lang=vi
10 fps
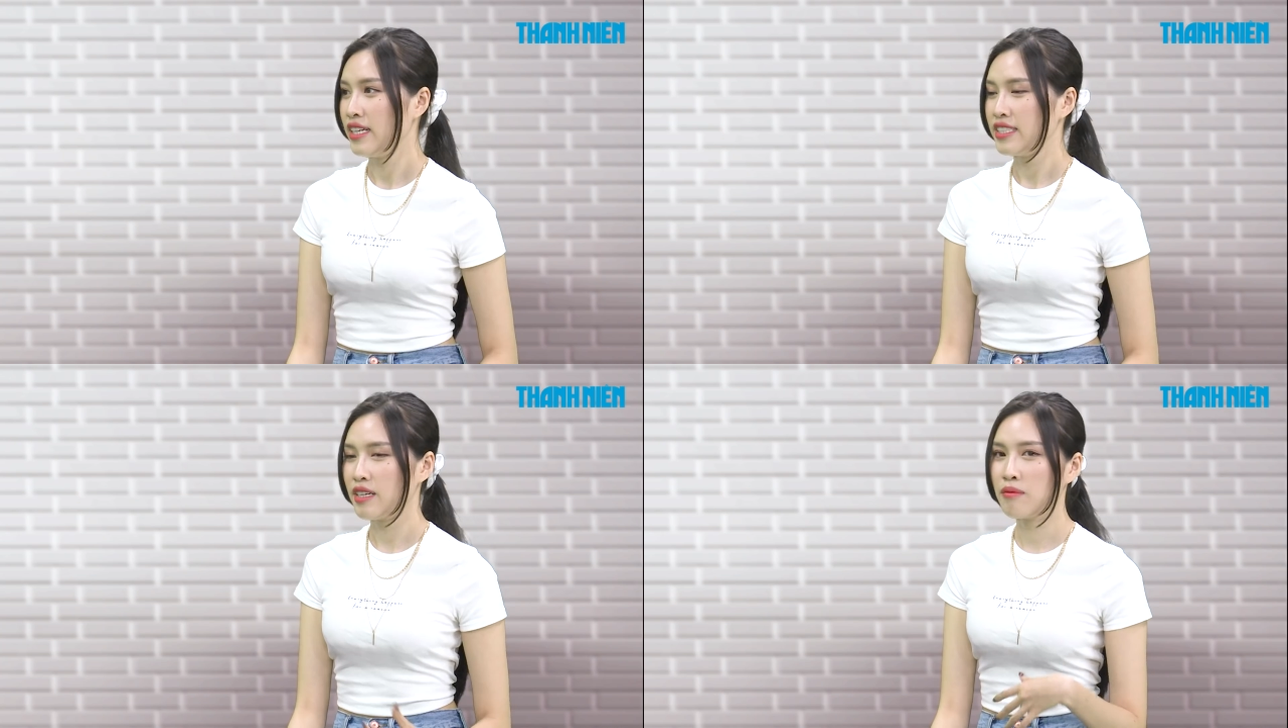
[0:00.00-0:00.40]

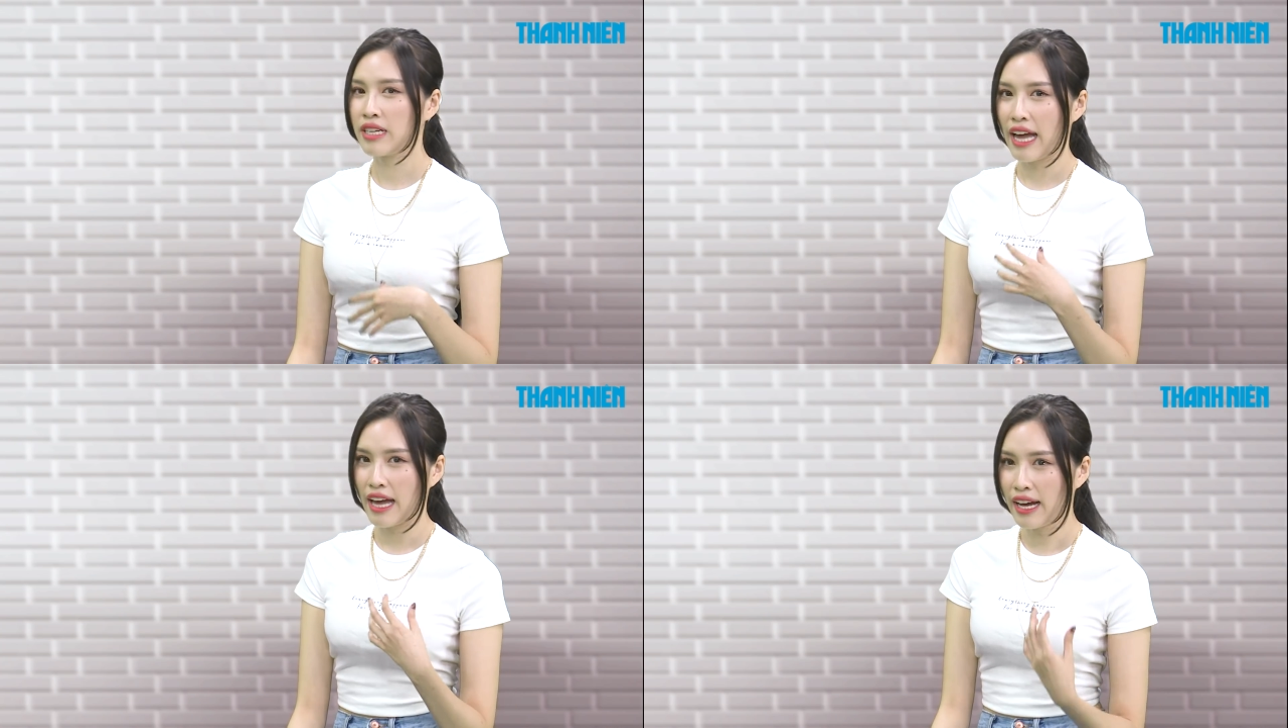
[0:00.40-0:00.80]
trong
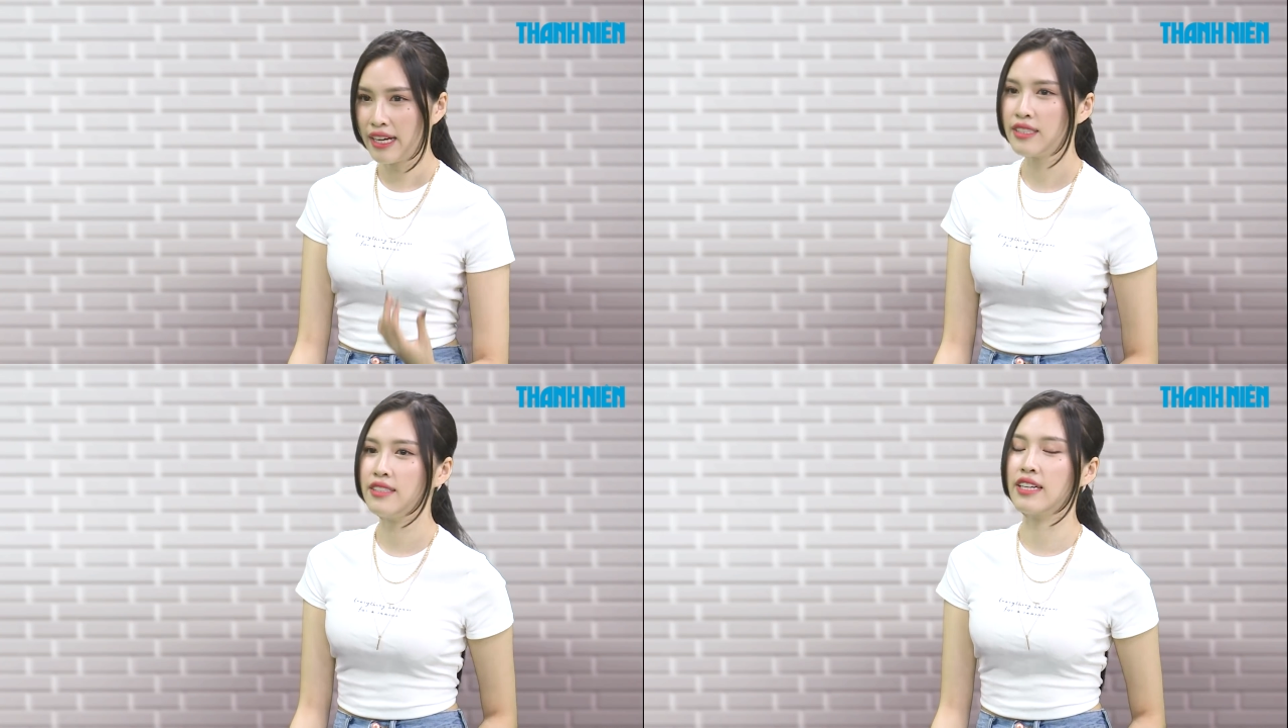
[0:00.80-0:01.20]

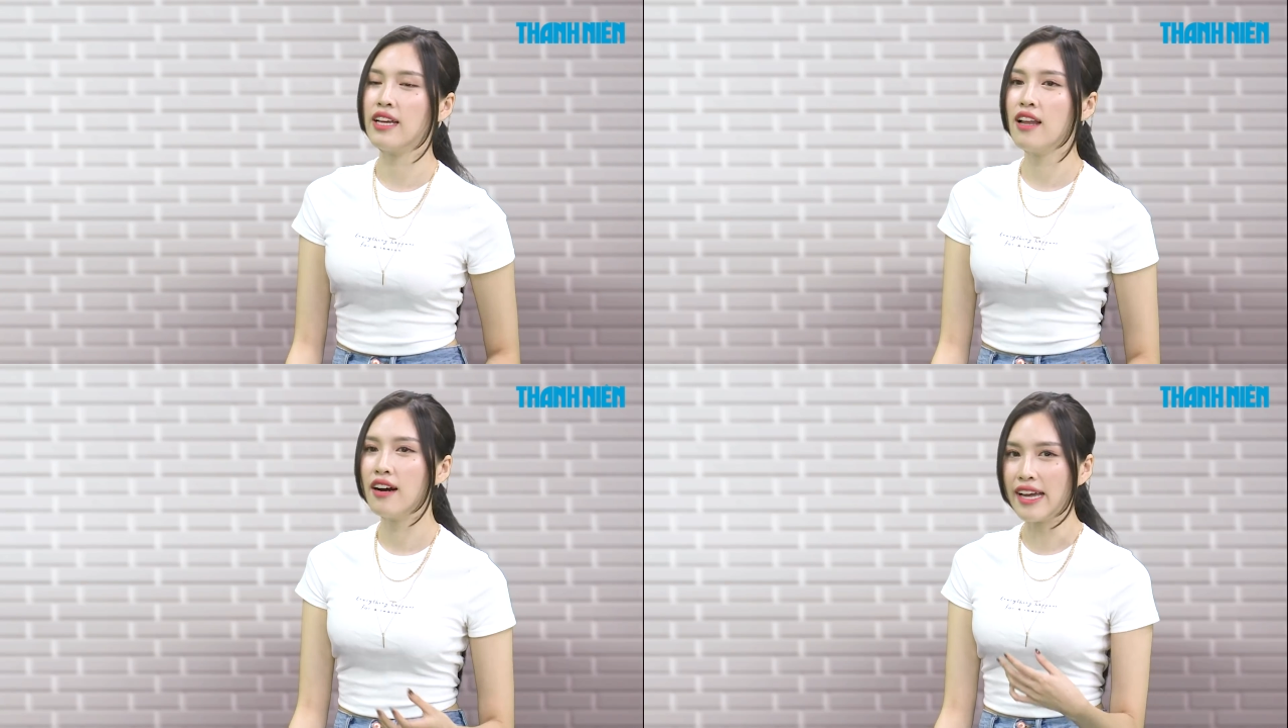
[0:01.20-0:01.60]
cả những cái
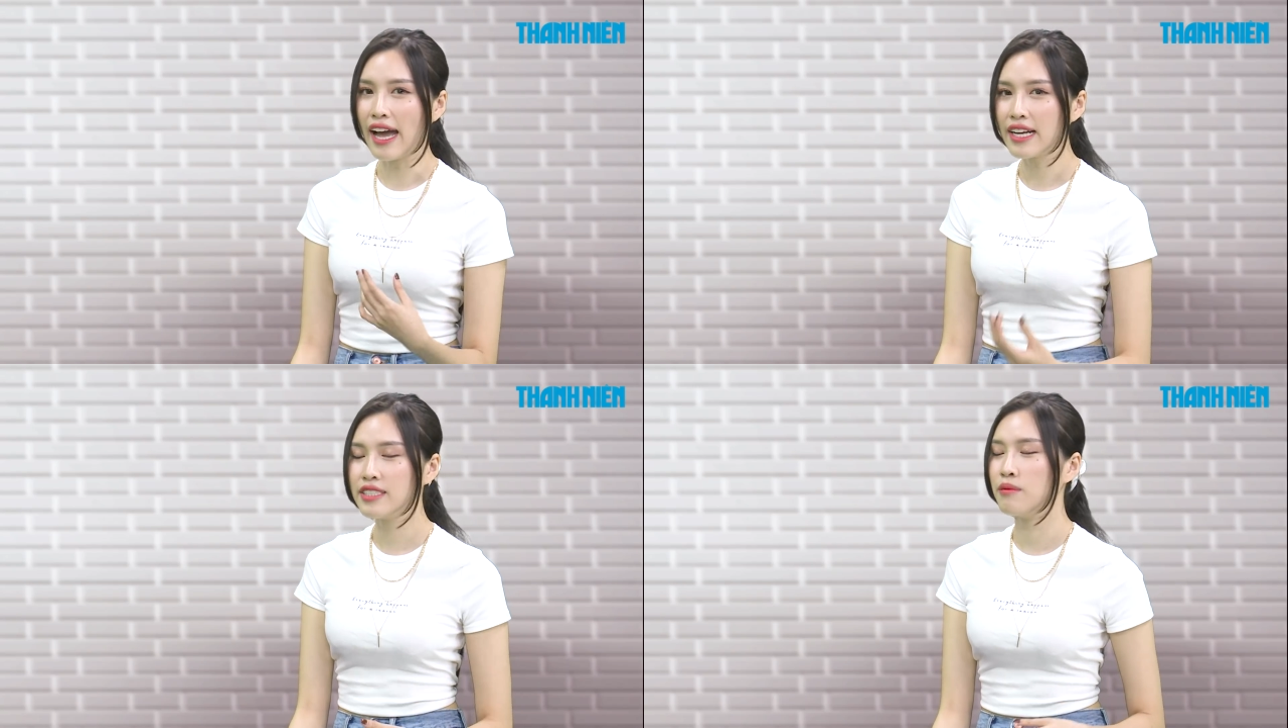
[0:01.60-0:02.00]
lời
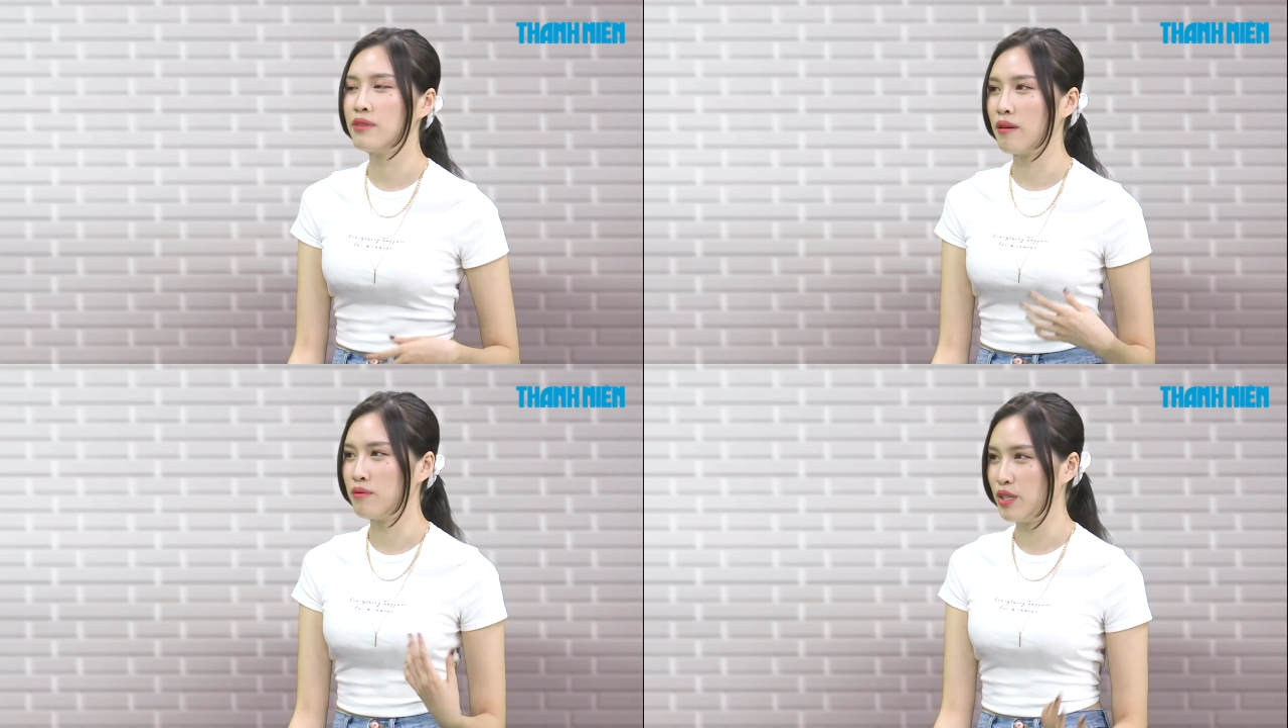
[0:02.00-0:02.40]
hát, trong
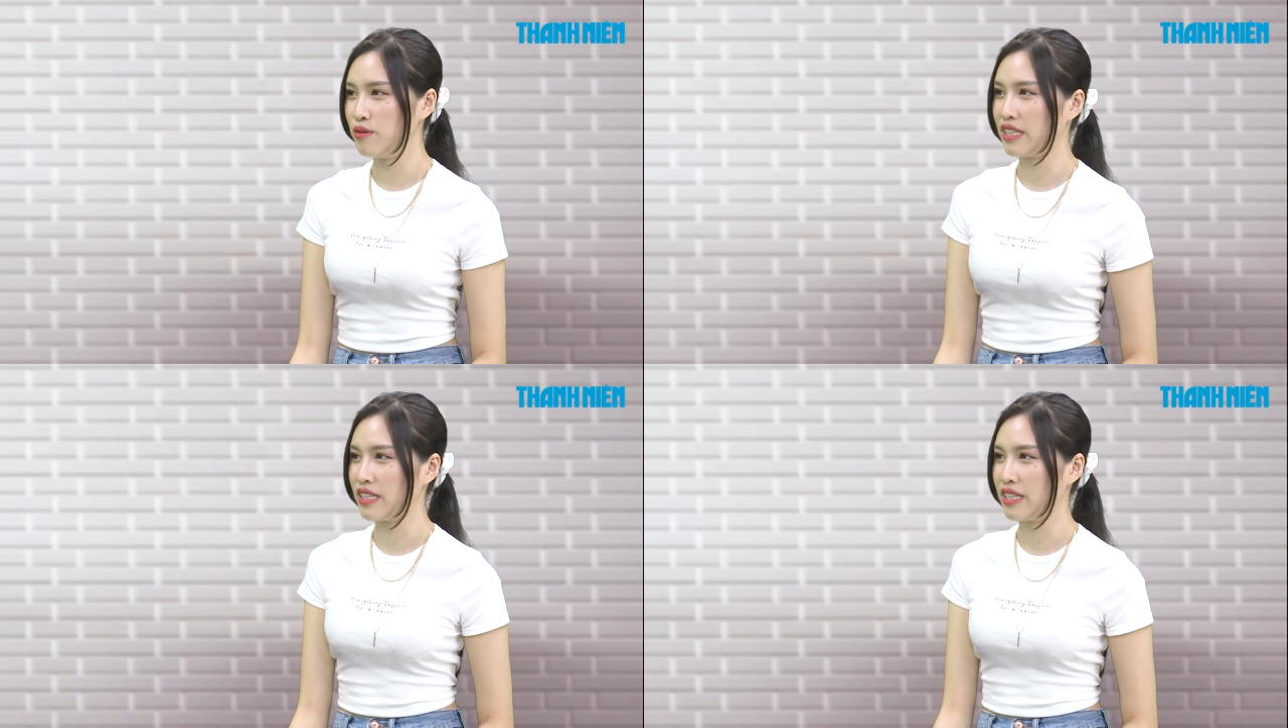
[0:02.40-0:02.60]
giọng điệu và